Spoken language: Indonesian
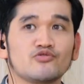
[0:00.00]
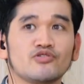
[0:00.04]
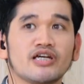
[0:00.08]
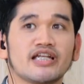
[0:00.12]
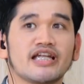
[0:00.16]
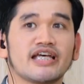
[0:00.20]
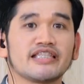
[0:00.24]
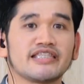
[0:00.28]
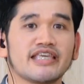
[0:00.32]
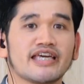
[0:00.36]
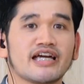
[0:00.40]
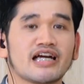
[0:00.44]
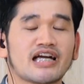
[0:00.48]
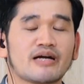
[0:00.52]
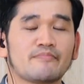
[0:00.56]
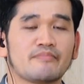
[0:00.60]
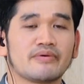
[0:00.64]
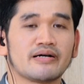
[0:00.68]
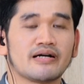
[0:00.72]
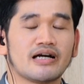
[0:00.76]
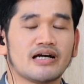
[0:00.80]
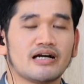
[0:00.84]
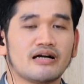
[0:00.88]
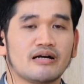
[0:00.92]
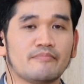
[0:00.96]
juga nanti akan
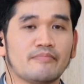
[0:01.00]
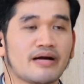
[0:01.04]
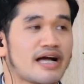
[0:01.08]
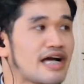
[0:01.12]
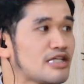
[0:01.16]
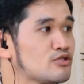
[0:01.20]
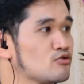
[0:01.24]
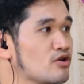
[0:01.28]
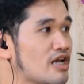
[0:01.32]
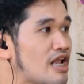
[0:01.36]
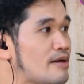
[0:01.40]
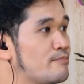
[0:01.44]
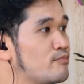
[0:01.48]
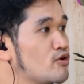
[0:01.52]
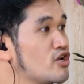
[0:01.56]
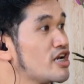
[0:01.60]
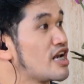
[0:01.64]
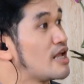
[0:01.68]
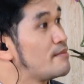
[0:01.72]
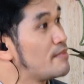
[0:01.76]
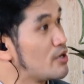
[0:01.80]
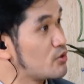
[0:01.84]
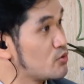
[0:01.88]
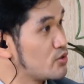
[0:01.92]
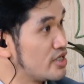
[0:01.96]
eh, mengatur laporan
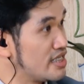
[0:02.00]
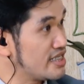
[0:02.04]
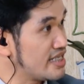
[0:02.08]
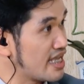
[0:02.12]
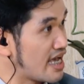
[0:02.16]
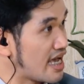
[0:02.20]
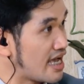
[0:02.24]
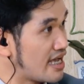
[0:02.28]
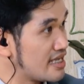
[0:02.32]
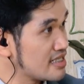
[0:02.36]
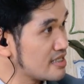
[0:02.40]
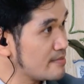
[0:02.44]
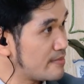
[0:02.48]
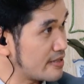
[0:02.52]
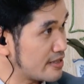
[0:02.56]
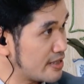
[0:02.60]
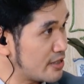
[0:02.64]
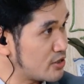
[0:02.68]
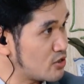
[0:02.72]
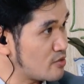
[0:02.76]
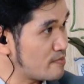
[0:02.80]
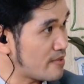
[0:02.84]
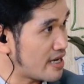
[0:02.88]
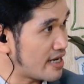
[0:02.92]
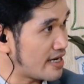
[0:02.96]
laba ruginya, seperti ya.
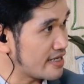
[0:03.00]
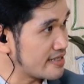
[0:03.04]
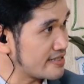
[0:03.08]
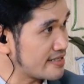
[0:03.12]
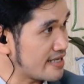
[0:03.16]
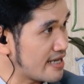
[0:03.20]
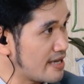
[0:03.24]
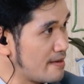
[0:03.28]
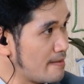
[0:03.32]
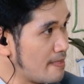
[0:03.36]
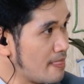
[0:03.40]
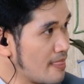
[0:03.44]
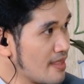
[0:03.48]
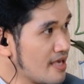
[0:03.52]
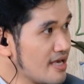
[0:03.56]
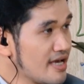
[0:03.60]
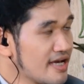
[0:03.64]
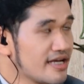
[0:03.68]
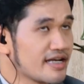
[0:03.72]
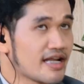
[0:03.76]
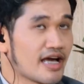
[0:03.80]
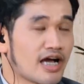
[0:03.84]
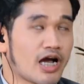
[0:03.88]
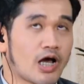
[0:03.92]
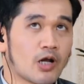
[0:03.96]
itu, Pak Alex ya.
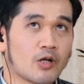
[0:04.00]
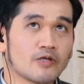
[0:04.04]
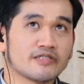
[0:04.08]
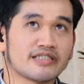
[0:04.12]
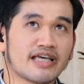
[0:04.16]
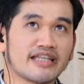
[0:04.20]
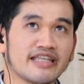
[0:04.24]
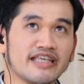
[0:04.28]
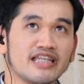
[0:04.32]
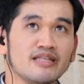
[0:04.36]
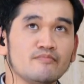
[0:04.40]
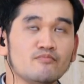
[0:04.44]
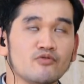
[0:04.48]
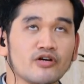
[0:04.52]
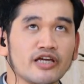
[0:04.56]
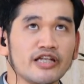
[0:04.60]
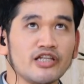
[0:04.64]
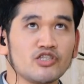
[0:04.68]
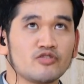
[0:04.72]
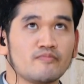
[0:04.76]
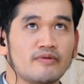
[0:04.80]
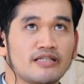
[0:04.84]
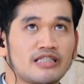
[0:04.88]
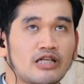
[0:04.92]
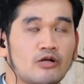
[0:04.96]
Nah kalau saat ini mungkin di
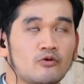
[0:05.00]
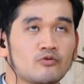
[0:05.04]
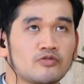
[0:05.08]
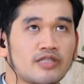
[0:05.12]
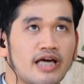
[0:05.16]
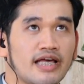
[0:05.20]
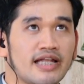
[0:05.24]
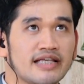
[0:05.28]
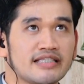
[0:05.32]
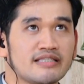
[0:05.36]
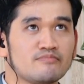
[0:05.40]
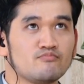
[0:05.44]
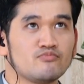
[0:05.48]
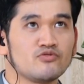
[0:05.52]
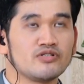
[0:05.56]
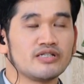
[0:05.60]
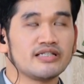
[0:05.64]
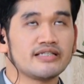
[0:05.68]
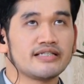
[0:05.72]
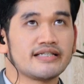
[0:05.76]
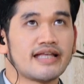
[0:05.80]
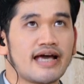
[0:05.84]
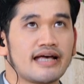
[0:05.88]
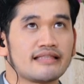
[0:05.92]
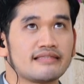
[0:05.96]
Sumatera Utara
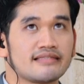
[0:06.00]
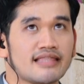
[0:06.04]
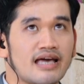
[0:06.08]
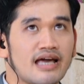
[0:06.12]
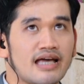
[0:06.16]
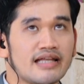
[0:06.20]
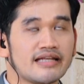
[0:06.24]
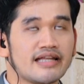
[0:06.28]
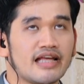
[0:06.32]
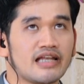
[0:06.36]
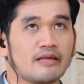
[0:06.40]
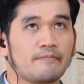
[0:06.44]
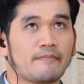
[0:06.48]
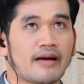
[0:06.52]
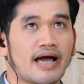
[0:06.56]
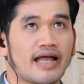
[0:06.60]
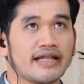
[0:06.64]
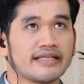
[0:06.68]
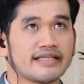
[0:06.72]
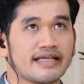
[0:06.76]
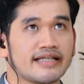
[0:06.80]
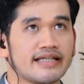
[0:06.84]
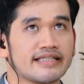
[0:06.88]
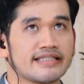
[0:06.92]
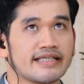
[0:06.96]
data dari
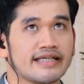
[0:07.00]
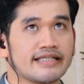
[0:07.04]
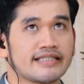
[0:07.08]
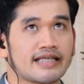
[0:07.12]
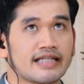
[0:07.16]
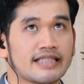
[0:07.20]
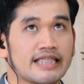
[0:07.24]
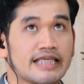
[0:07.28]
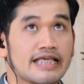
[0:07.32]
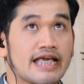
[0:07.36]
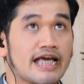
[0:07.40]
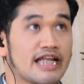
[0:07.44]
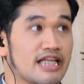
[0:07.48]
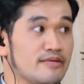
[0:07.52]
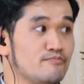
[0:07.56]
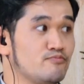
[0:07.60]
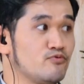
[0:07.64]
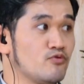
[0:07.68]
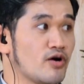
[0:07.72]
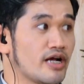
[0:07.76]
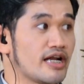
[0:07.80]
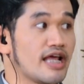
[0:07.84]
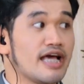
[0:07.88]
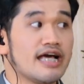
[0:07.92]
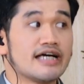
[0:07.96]
Paris ada sekitar 3
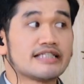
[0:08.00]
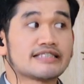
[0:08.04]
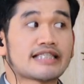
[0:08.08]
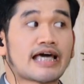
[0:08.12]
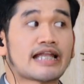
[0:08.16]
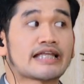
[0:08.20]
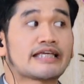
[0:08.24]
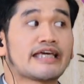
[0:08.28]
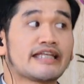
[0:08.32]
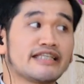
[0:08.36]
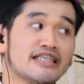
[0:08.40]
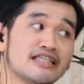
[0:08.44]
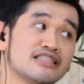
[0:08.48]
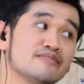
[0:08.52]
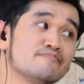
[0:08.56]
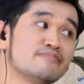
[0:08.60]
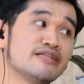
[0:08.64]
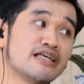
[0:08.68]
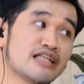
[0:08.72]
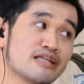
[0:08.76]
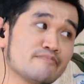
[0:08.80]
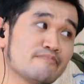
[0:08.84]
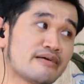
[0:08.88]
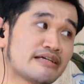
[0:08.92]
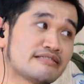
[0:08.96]
ribuan. Targetnya
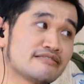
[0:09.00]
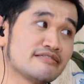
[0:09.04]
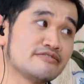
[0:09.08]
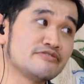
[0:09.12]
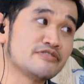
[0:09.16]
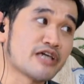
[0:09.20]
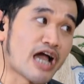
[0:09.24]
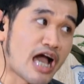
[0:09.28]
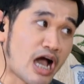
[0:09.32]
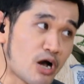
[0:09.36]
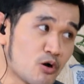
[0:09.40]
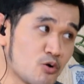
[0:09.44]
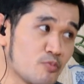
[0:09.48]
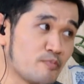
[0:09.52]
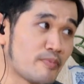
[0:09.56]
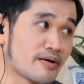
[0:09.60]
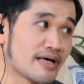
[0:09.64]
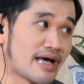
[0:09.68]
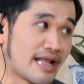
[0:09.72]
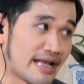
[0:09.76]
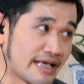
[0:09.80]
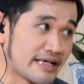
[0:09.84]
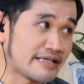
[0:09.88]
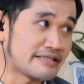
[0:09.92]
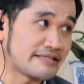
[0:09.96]
sebenarnya masih jauh Pak
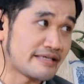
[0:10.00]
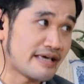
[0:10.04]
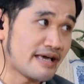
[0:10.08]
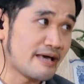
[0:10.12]
Alex